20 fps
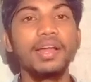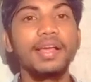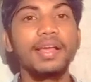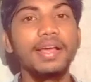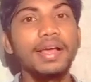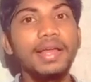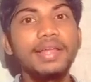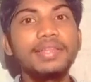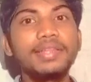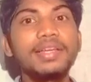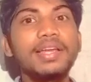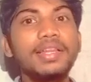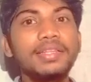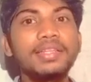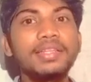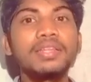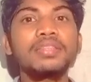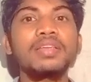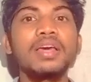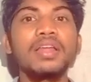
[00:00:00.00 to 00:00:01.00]
गलत
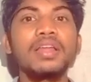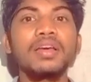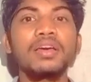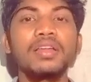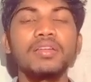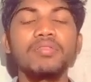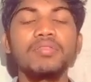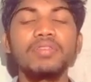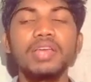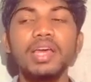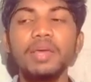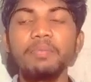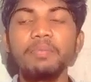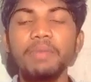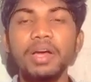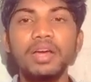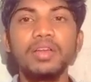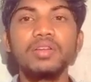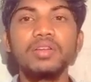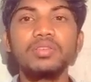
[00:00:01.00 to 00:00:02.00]
गलत ही सारा कर रहा हूँ यार
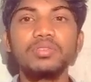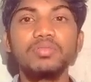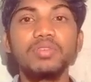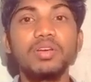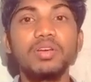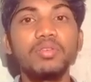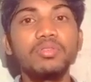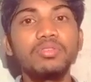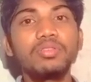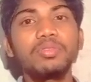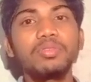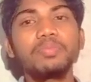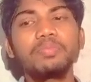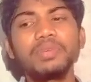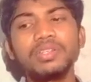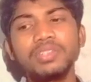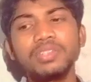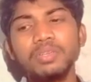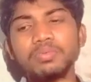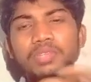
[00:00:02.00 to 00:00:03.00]
पागल हो चुका हूँ यूट्यूब पर